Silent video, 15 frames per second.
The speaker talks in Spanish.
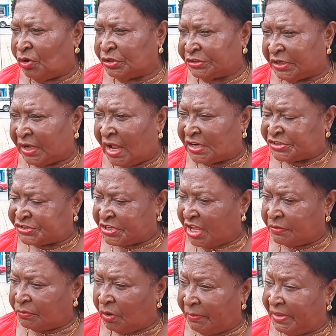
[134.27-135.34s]
entregar seis
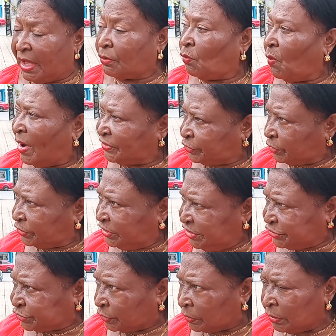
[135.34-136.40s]
bóvedas, cuatro
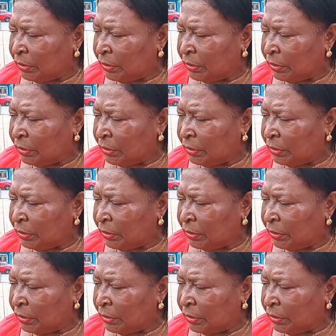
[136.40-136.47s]
nichos.